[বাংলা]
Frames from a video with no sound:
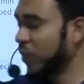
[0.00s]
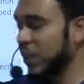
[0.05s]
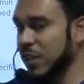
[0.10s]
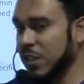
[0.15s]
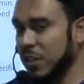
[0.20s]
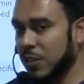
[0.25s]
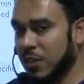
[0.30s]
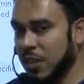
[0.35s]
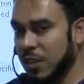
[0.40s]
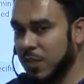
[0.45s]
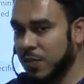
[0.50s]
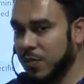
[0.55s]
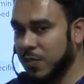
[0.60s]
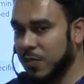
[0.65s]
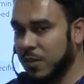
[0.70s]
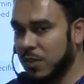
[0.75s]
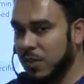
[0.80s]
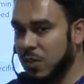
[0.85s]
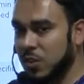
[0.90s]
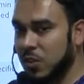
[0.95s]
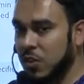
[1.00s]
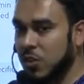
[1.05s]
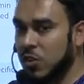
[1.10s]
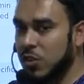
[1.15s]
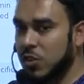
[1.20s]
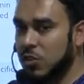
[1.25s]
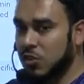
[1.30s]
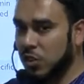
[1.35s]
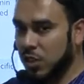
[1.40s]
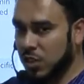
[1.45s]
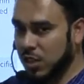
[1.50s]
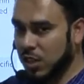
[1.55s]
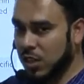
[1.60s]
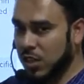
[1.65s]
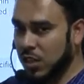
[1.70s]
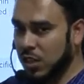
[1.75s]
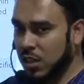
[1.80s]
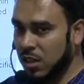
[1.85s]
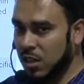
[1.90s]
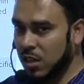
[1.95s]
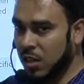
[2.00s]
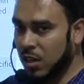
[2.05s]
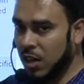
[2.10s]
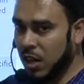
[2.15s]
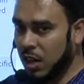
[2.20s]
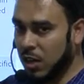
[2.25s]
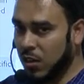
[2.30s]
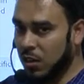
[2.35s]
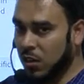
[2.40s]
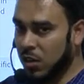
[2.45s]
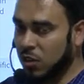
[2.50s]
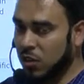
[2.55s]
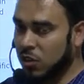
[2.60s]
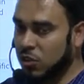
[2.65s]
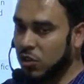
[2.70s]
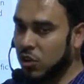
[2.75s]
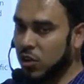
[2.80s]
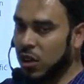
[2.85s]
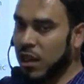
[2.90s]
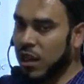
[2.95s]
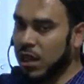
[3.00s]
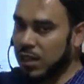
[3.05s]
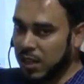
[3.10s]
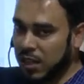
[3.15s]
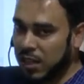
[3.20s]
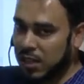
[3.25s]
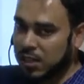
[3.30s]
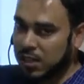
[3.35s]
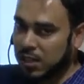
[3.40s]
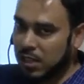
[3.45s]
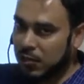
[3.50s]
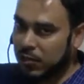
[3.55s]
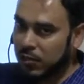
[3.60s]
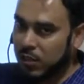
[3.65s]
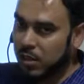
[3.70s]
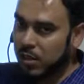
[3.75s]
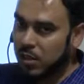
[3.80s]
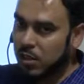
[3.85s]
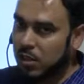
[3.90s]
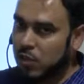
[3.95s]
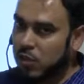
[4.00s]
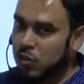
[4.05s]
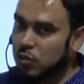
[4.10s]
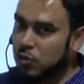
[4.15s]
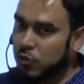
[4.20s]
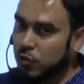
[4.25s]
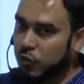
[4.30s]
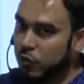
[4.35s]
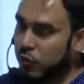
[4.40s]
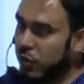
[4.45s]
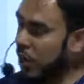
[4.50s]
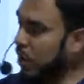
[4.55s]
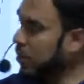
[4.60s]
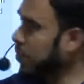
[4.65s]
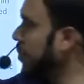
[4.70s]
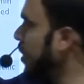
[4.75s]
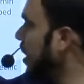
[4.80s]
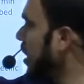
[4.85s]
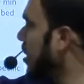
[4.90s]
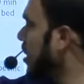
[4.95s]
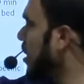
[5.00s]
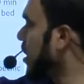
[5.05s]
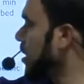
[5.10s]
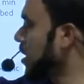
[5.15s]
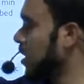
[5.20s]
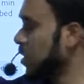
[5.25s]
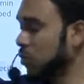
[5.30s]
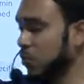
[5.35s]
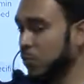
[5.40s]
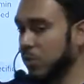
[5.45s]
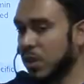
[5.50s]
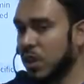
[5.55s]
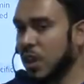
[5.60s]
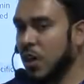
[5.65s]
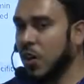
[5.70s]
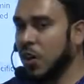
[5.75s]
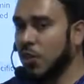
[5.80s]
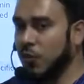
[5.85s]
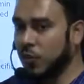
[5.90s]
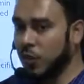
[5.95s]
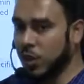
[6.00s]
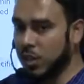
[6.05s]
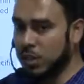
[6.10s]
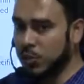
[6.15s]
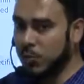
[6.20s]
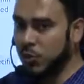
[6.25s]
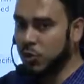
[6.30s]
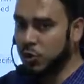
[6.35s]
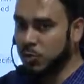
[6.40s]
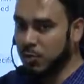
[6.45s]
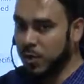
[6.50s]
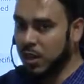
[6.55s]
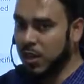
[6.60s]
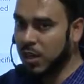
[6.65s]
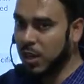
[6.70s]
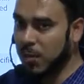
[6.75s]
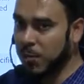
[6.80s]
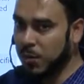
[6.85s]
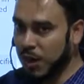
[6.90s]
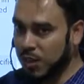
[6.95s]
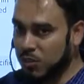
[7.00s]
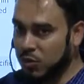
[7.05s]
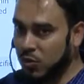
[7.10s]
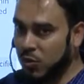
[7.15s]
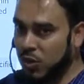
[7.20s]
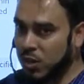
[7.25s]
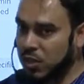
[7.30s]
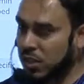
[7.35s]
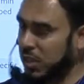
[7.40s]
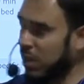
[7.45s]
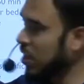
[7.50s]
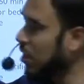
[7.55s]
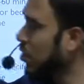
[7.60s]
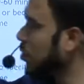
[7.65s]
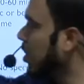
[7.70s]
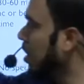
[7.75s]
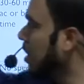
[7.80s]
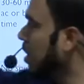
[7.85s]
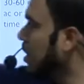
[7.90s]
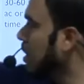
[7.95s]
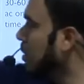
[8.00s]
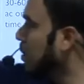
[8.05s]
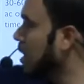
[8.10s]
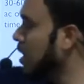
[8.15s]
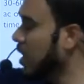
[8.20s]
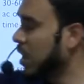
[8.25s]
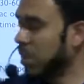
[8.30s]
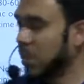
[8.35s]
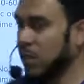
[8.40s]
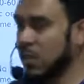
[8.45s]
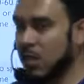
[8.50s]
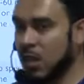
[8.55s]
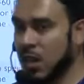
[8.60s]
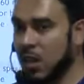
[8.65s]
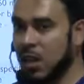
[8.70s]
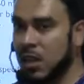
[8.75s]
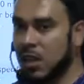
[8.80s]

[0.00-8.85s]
পিকে যাবে ছয় থেকে আট ঘন্টা ধরেন সকাল আটটায় নিয়েছেন আপনি দুপুরের পিকটা যেটা দুপুরে খাওয়ার পরে যে পোস্ট প্রান্ডাল ব্লাড সুগার সেটা কিন্তু এই ইন্টারমিডিয়েট অ্যাক্টিংটা